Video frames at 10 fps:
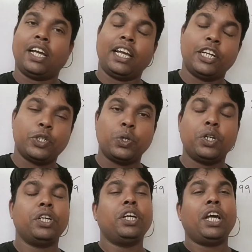এসো
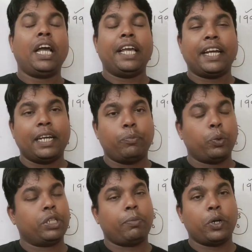এখানে পড়তে
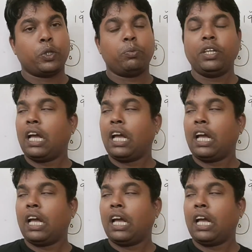পারো তুমি